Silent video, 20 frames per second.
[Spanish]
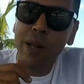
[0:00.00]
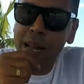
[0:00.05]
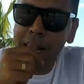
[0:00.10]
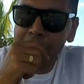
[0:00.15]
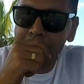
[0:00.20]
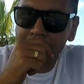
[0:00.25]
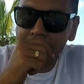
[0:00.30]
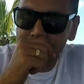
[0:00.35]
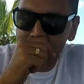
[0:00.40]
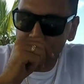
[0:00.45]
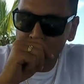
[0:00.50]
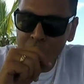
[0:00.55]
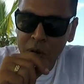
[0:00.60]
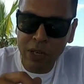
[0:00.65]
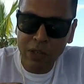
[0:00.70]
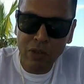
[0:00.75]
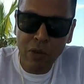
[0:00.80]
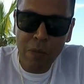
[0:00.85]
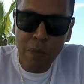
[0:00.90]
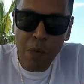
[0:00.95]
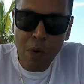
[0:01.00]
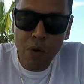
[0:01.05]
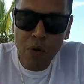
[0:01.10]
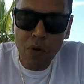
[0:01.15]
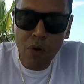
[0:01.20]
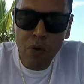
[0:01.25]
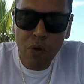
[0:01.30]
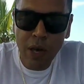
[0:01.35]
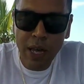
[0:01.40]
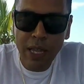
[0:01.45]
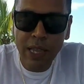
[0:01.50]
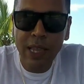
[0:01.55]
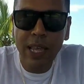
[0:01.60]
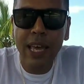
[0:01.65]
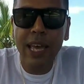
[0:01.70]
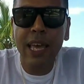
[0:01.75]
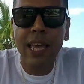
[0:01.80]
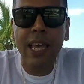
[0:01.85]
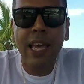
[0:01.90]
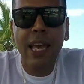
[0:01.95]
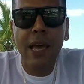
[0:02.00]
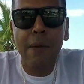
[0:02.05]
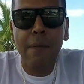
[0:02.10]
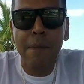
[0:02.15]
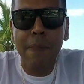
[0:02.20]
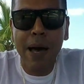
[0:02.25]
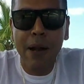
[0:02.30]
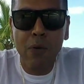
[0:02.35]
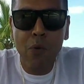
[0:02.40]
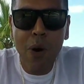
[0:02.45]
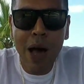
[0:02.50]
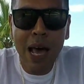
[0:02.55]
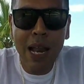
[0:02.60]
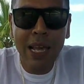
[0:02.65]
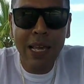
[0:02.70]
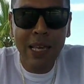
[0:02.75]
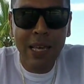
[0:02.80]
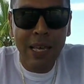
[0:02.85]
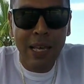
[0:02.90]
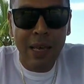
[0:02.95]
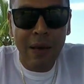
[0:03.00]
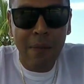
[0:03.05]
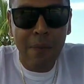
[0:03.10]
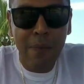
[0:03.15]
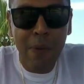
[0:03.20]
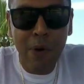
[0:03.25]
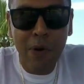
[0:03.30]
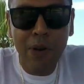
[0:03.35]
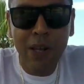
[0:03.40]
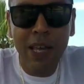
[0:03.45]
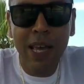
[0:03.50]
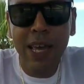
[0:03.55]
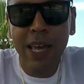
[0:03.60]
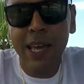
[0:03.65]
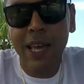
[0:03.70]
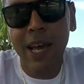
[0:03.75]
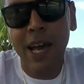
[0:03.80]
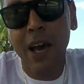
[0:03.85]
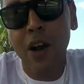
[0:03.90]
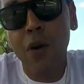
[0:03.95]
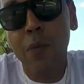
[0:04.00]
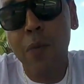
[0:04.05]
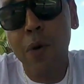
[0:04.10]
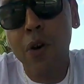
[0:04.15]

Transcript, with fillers: bregar con esos modos este, manuales. ¿Por qué? A lo